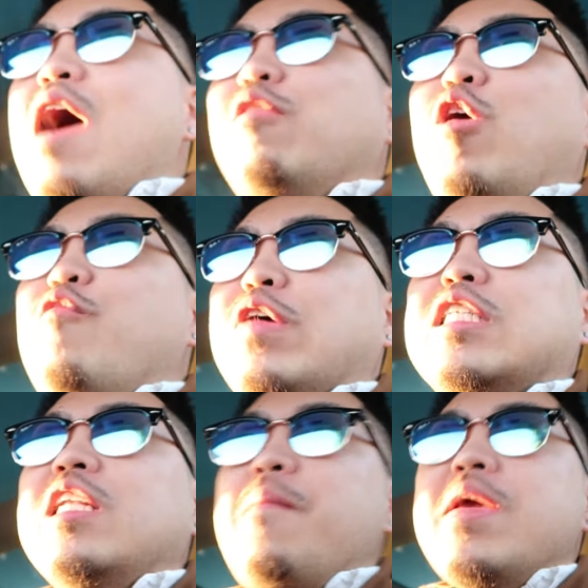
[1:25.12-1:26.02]
I will
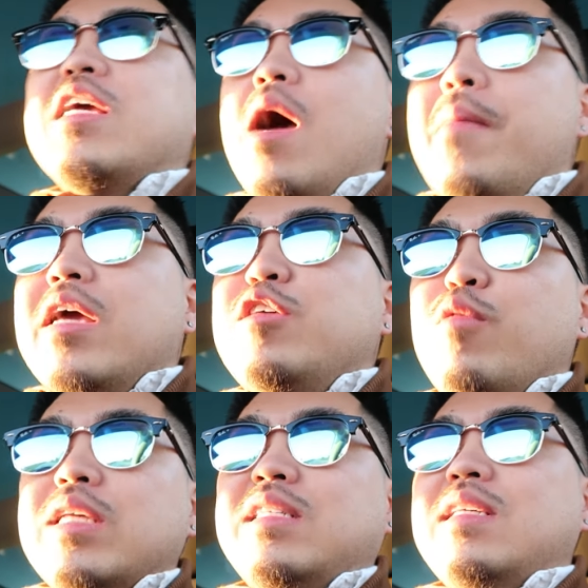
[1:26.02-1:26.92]
officially become a
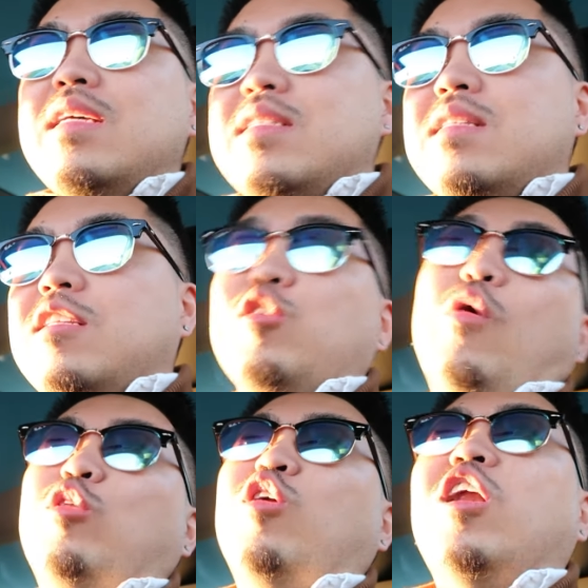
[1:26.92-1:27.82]
US citizen. So,
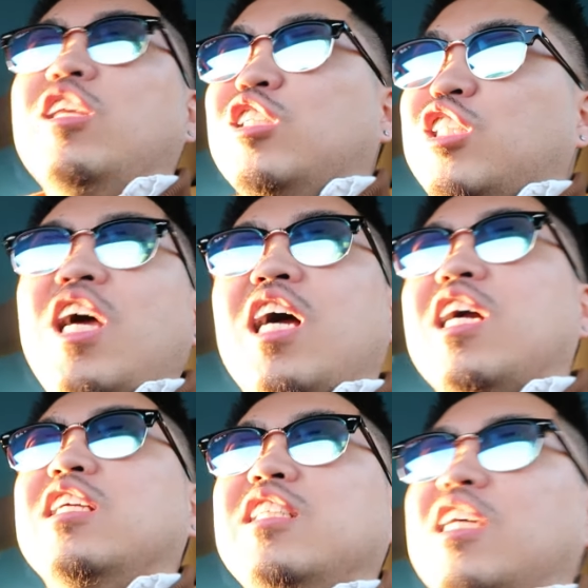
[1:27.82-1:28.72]
kwento na rin siya,
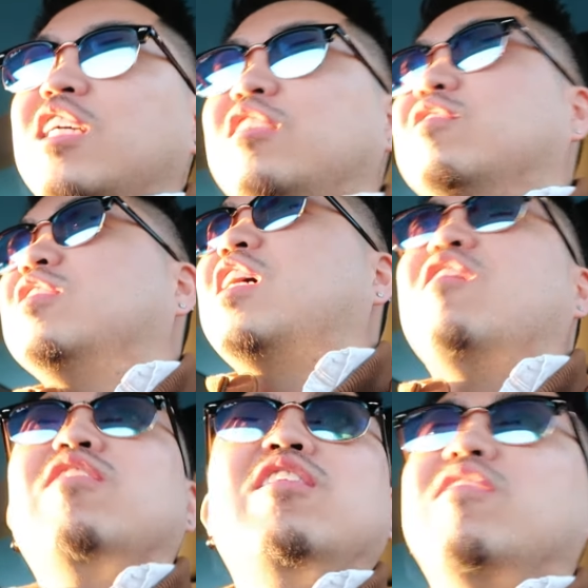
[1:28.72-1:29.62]
ganyan, yung
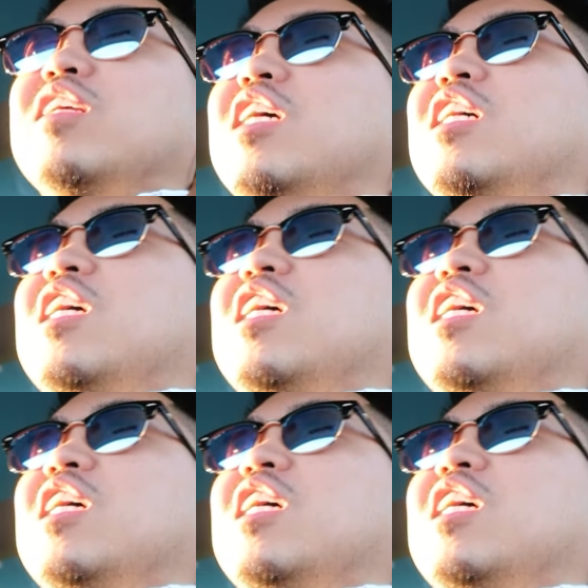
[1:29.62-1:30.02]
sahod daw niya,